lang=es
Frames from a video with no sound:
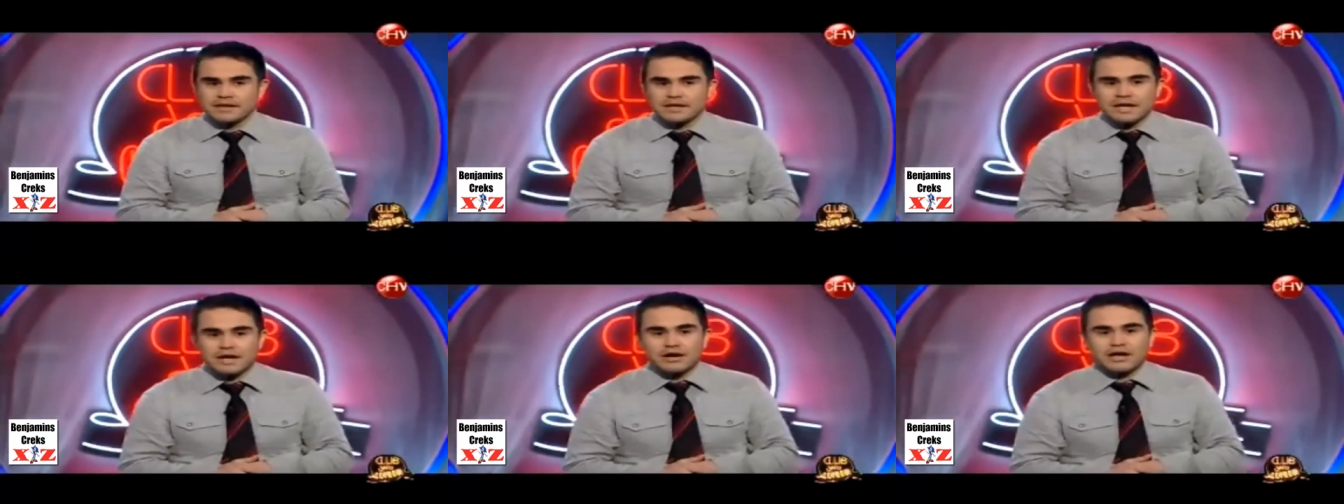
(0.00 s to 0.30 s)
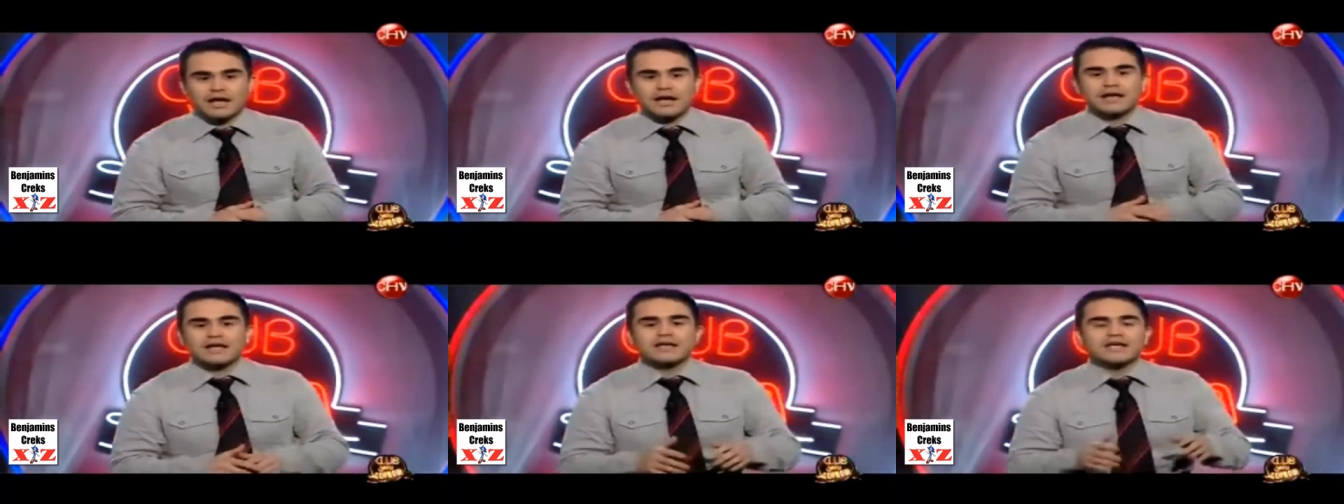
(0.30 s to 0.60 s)

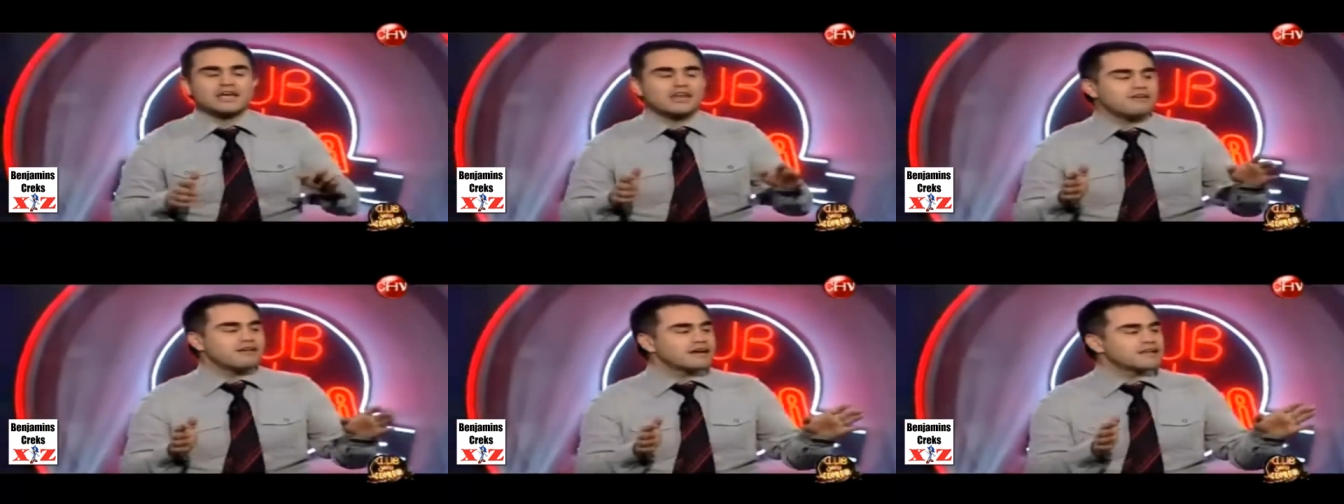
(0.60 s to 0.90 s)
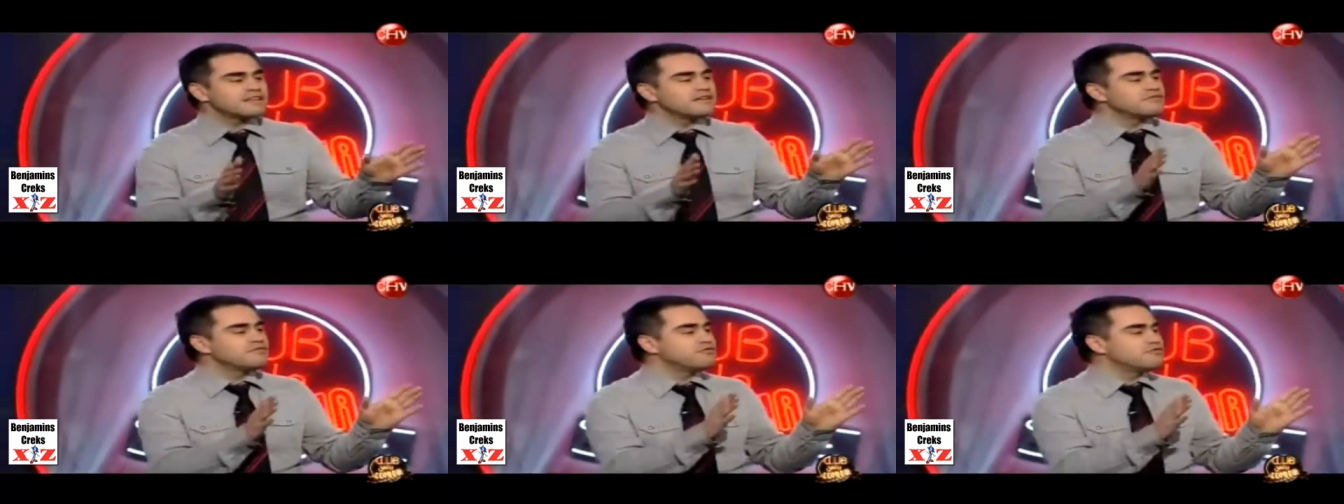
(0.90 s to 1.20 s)
Ahora, quiero
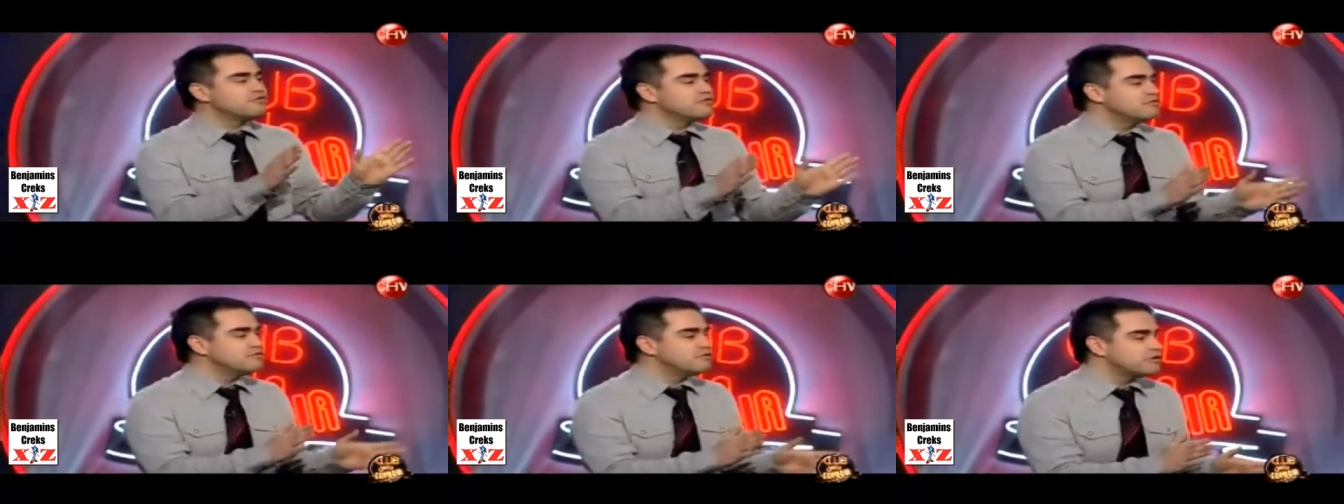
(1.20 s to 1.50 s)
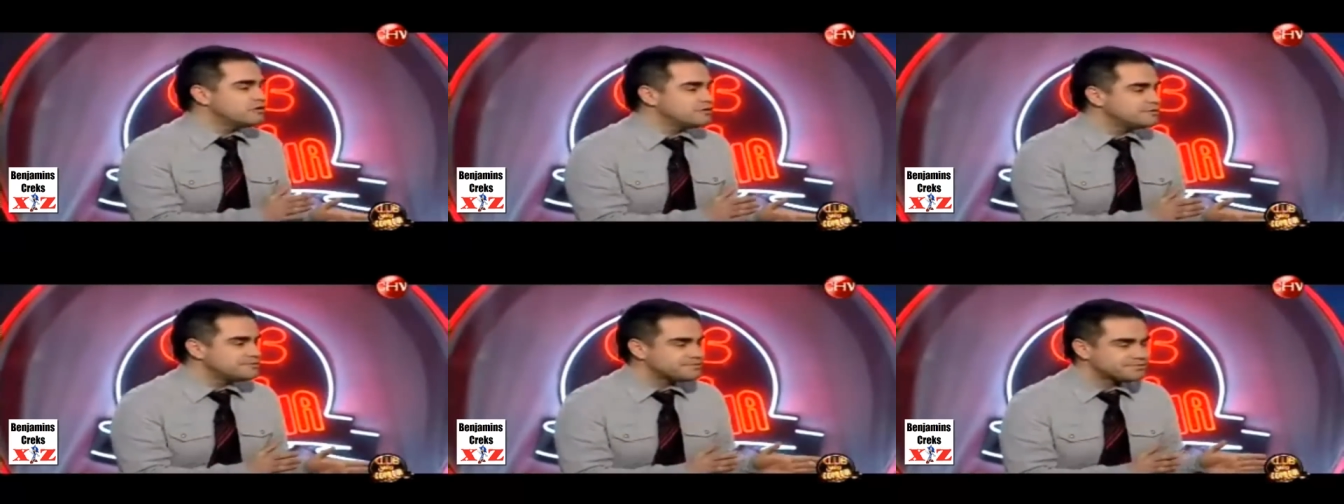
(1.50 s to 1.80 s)
hablar del
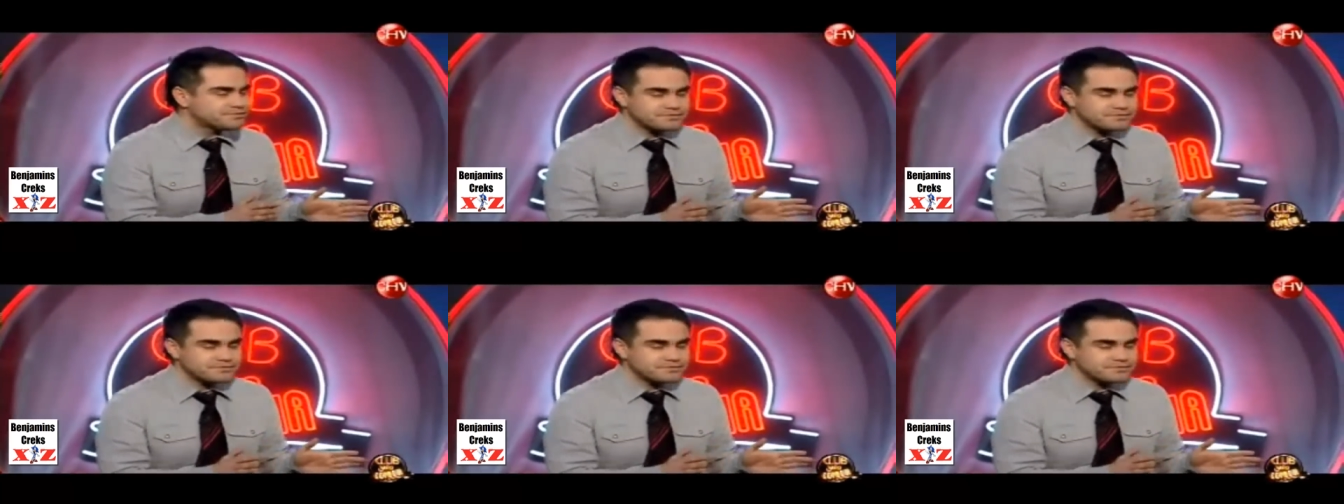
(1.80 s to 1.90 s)
fútbol